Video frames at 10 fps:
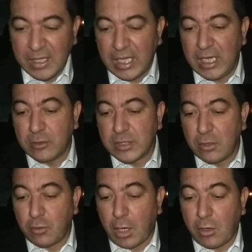Ele
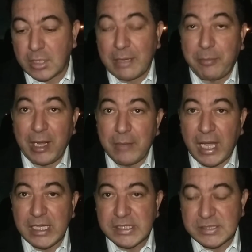alterou a rota para
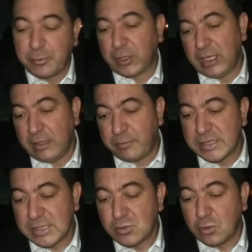mais, porque
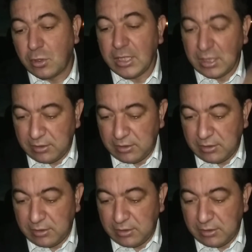precisou, né?